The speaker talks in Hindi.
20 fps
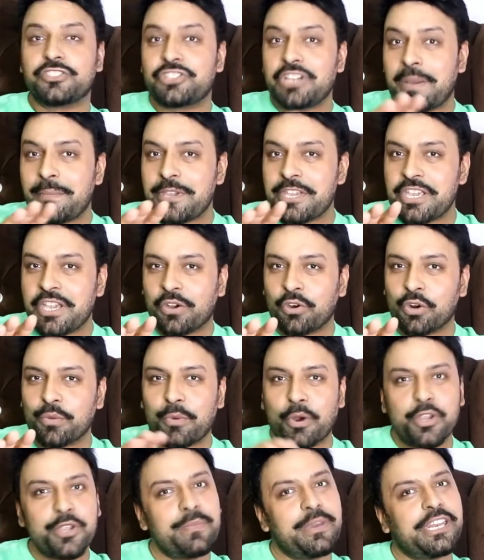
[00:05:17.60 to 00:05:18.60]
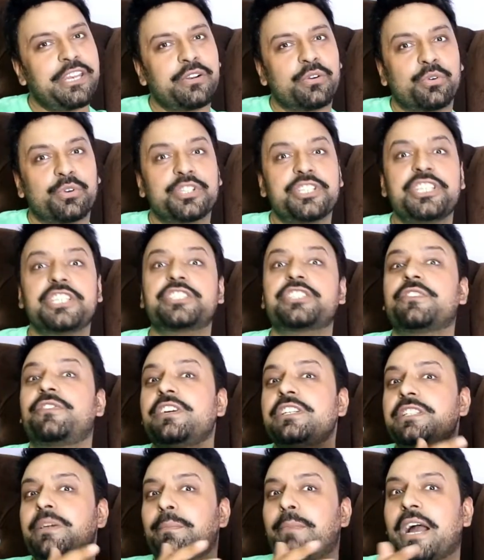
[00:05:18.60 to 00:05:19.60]
इस ड्रामे की एक और बोंगी मैंने नोट की है
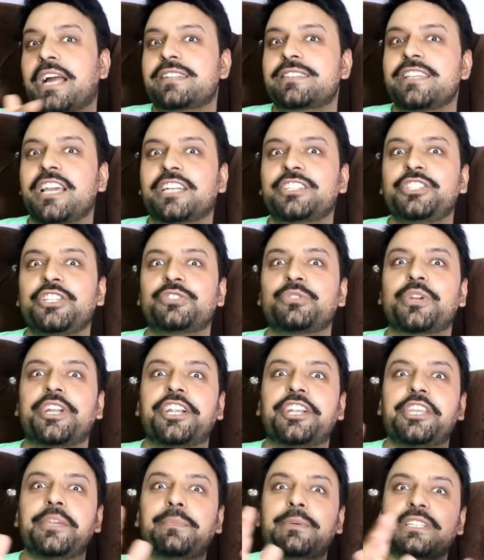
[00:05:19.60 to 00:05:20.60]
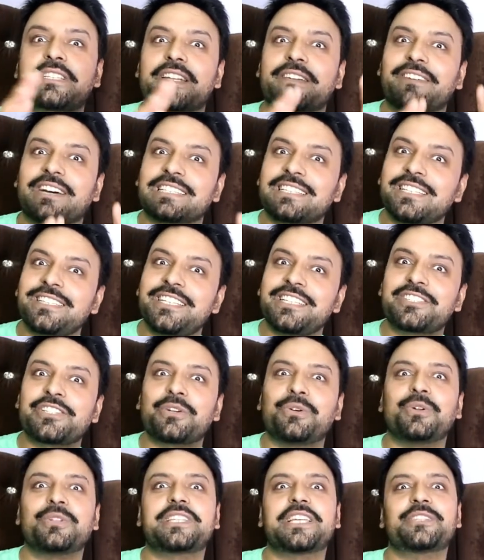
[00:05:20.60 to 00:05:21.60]
शफक जब बाहर से आती है तो गेट कीपर दरवाजा देर
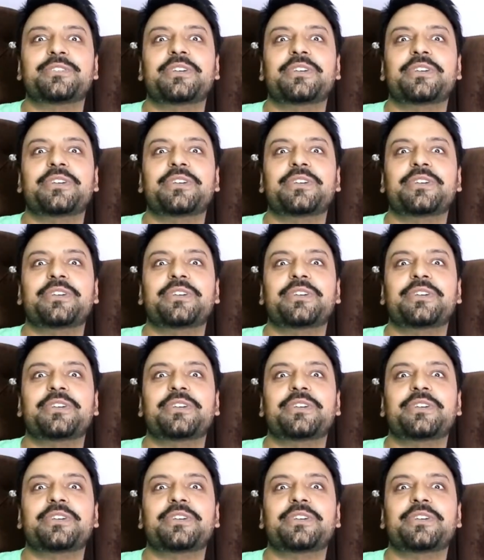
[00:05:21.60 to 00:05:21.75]
से खोलता